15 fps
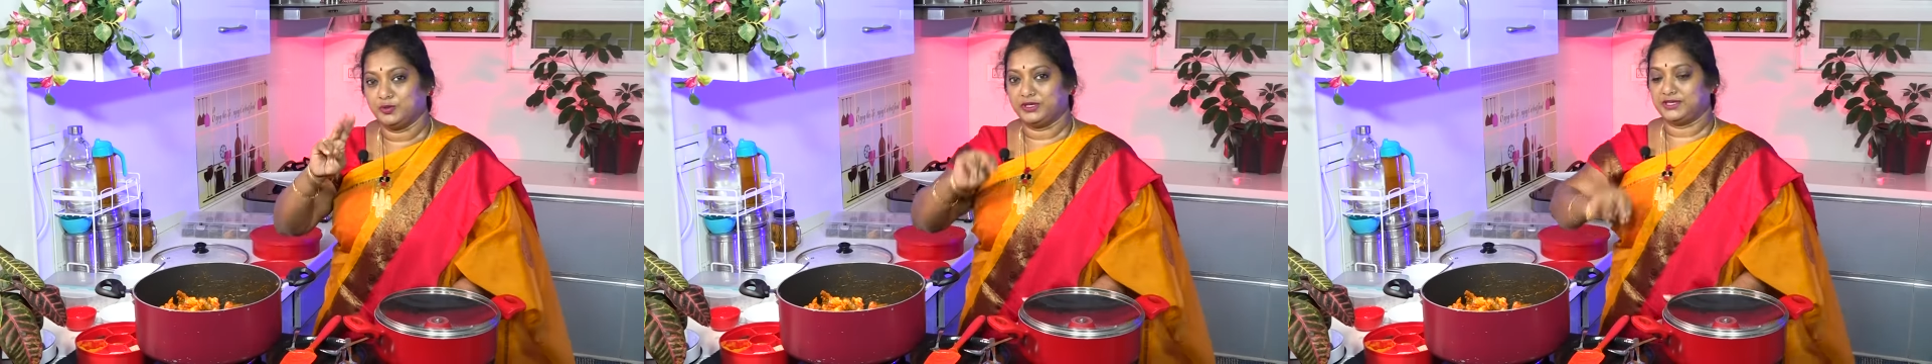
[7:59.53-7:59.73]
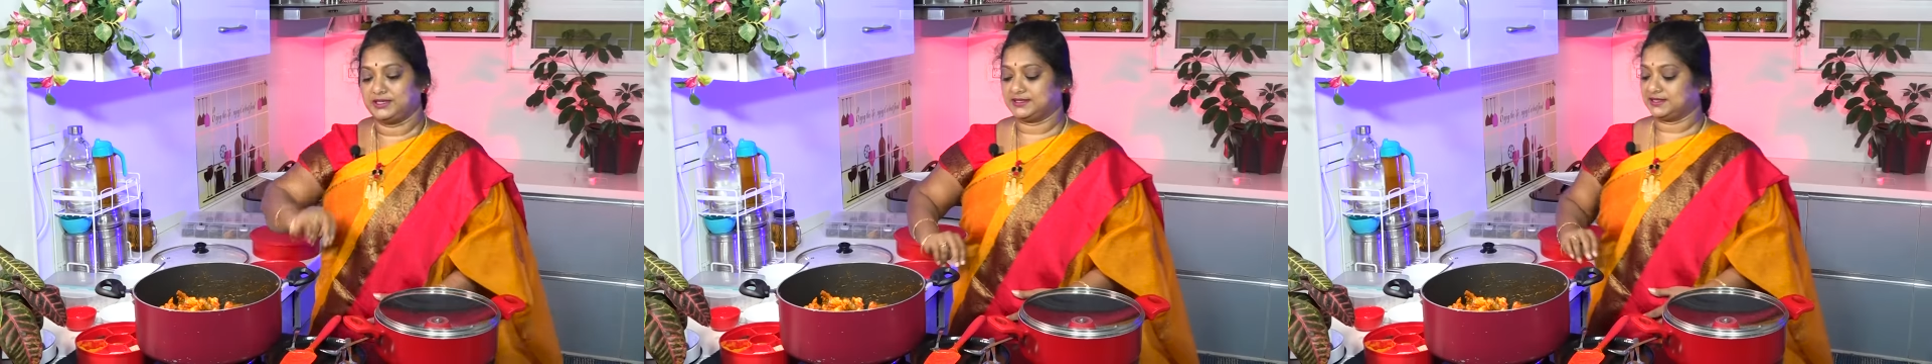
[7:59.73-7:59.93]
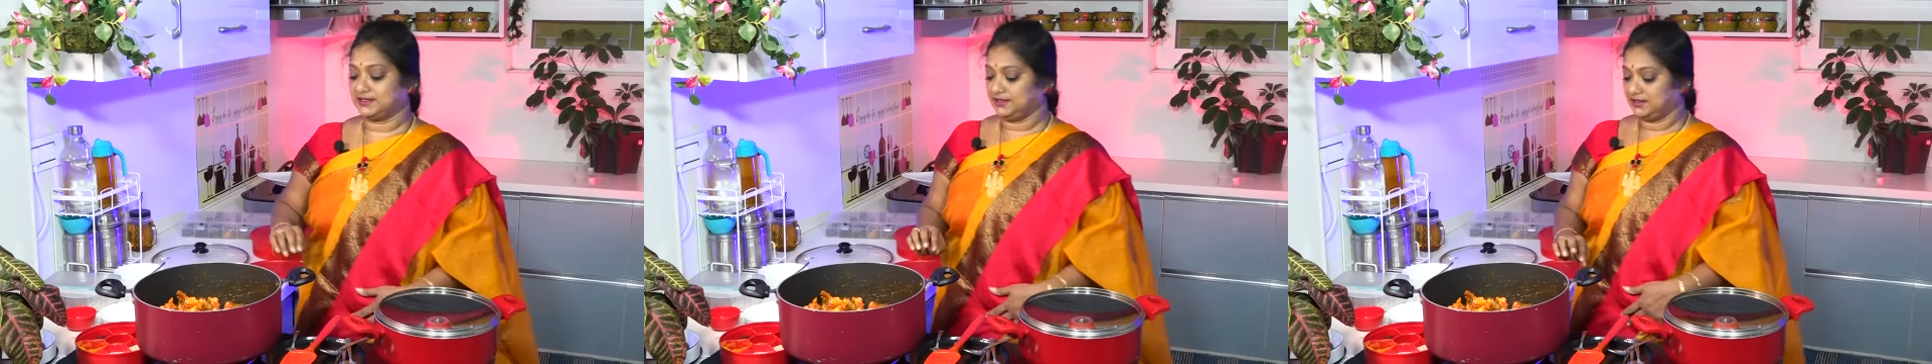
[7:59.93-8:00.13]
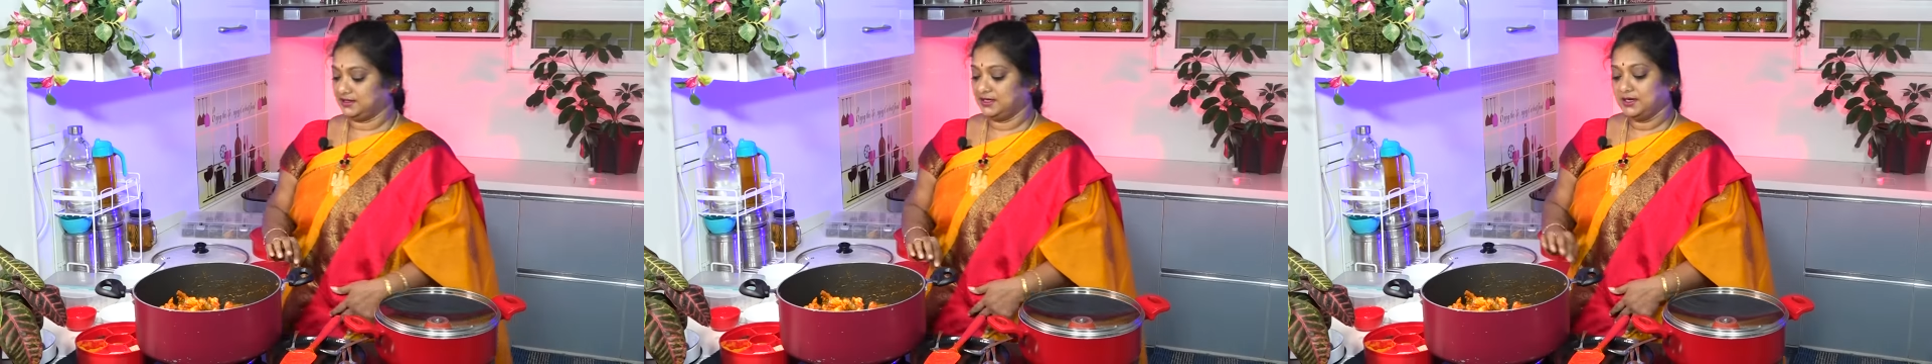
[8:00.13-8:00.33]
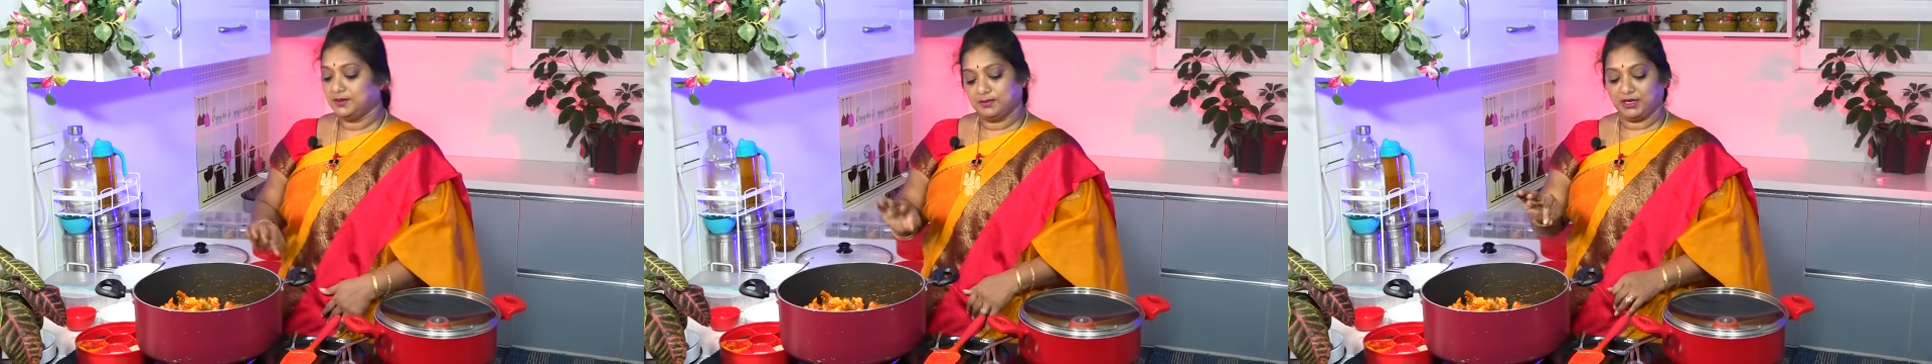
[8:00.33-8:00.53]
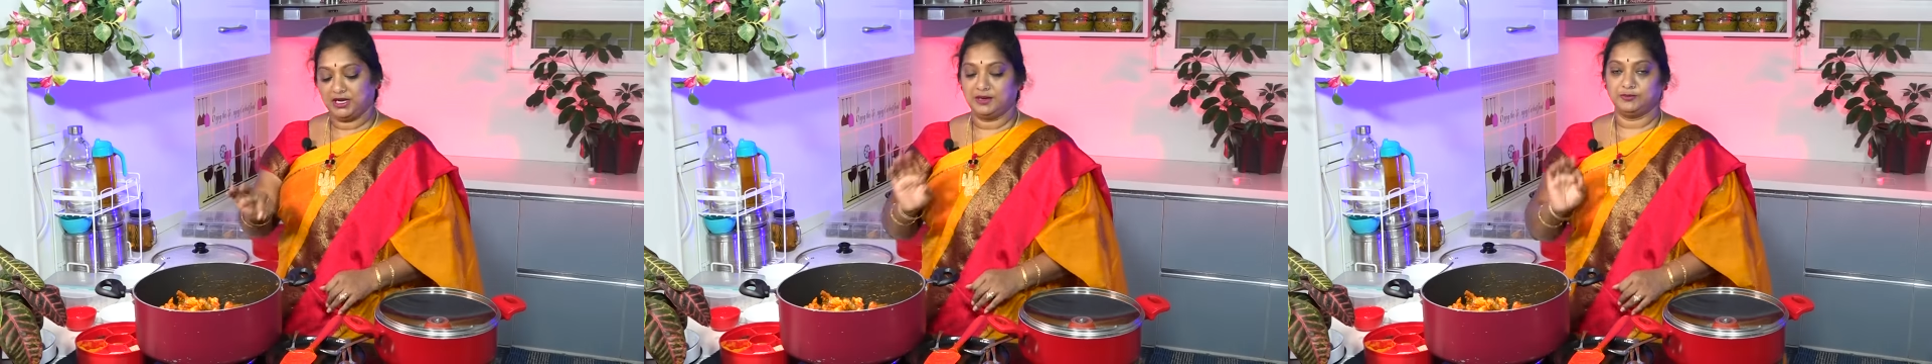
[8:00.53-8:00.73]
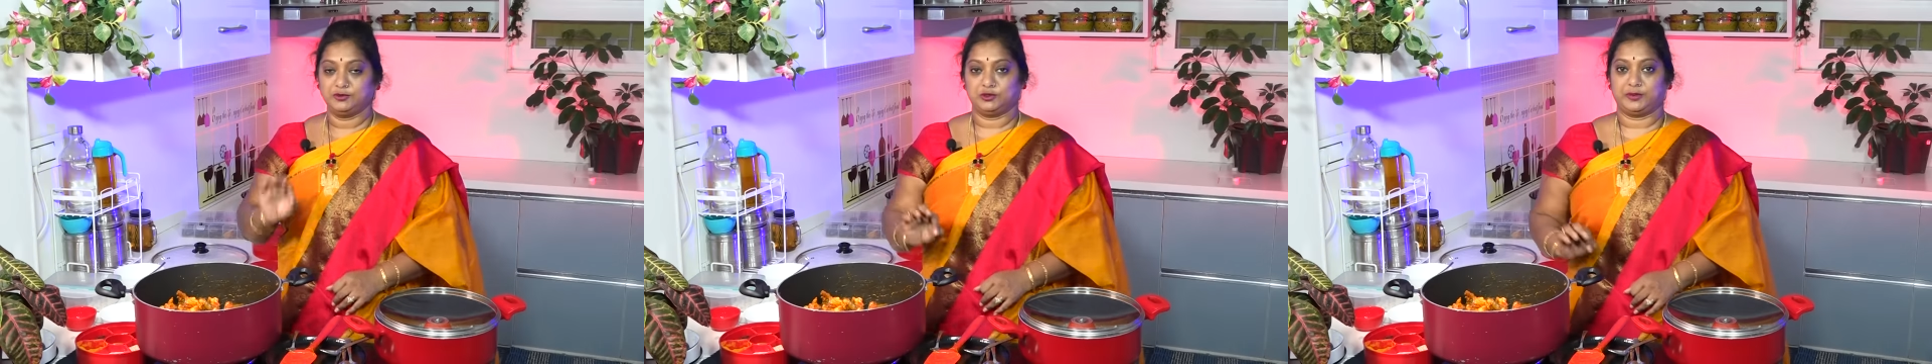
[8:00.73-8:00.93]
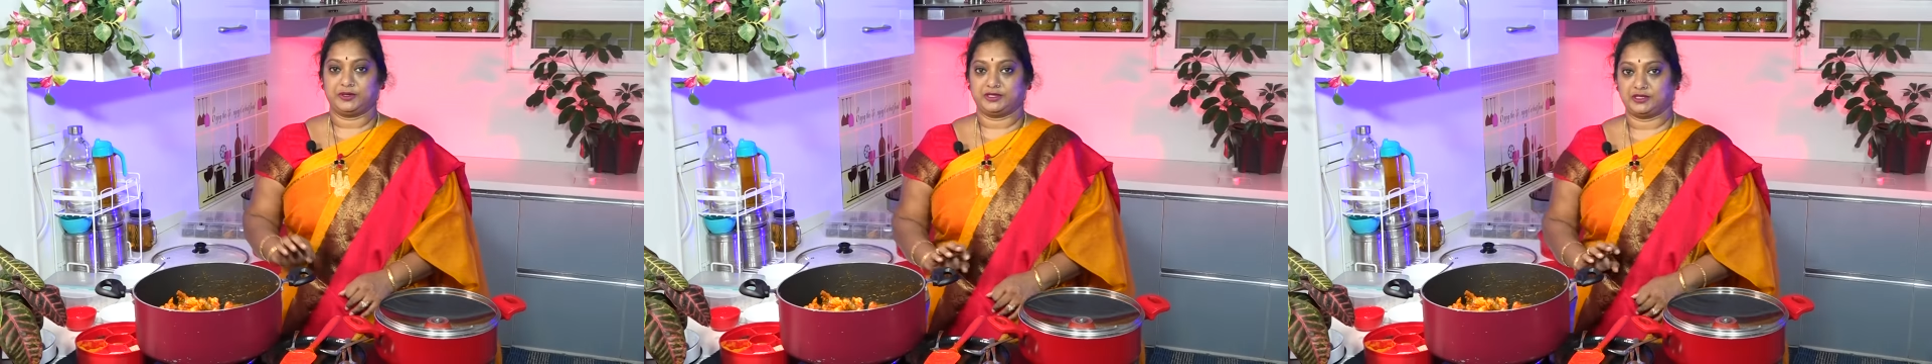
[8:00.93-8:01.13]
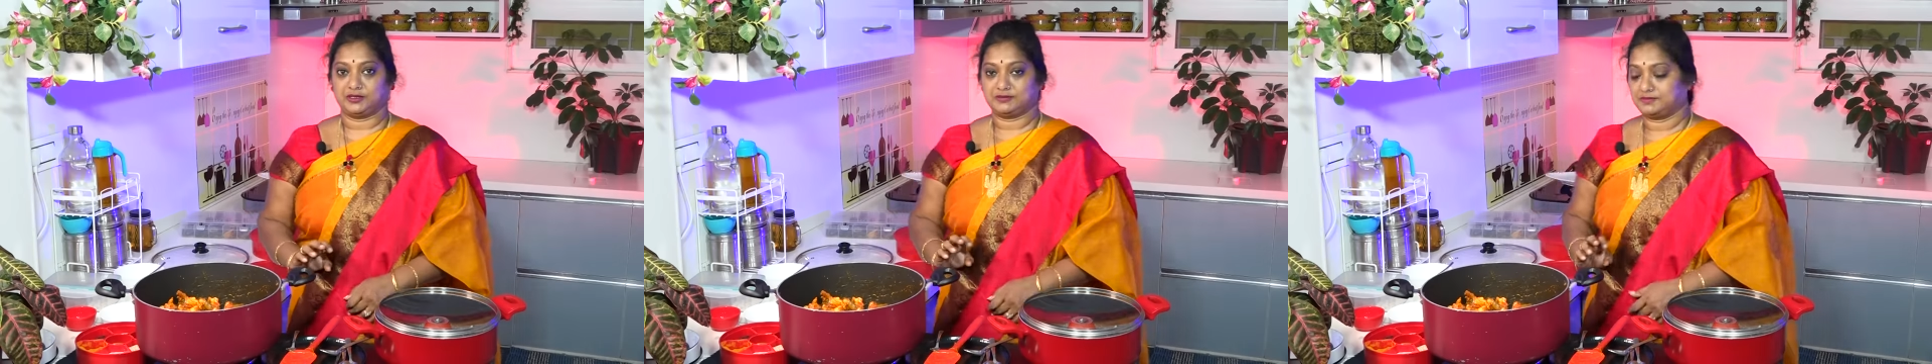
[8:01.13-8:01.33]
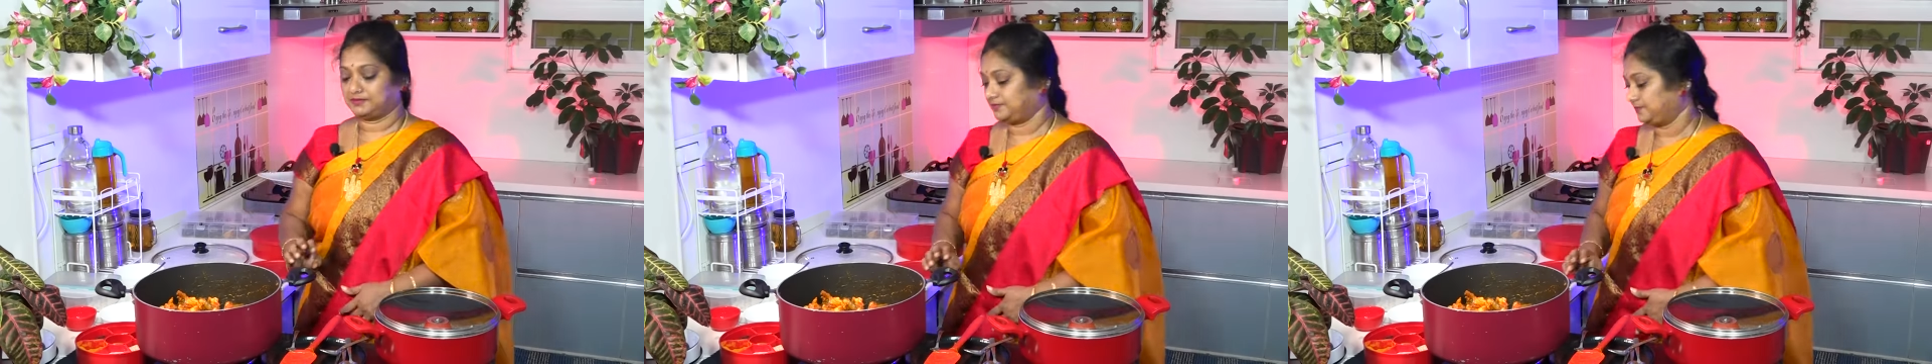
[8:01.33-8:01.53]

మినిట్స్ మళ్ళీ మూత పెడతాను